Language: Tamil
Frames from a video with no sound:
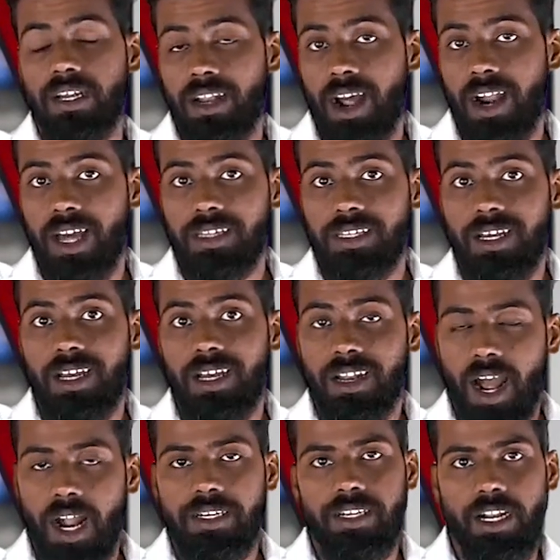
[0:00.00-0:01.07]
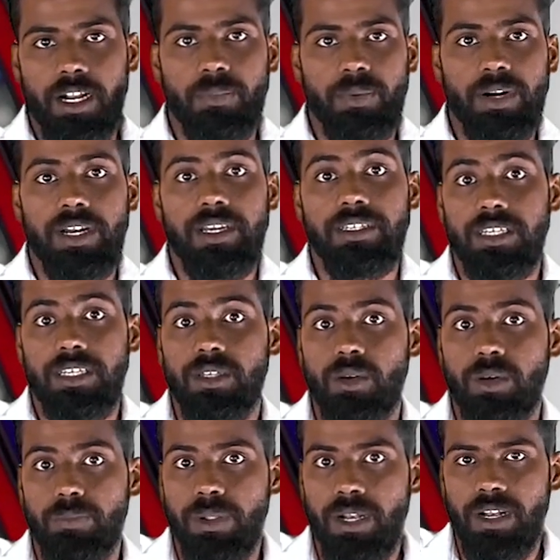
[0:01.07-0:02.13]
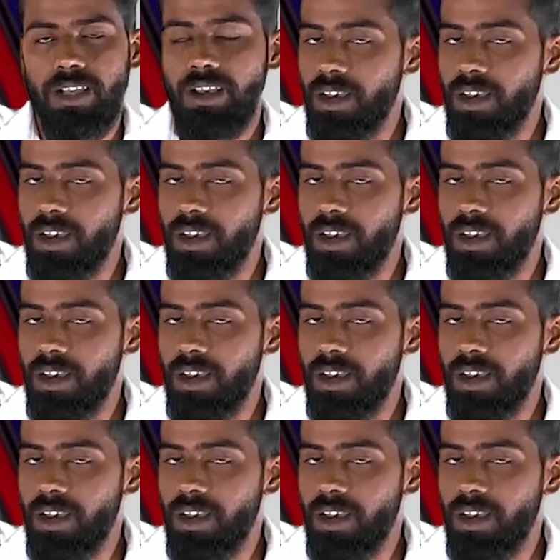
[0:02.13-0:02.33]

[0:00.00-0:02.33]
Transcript: நாளாந்த நாட்டு நடப்புகளை இந்த தொகுப்பில்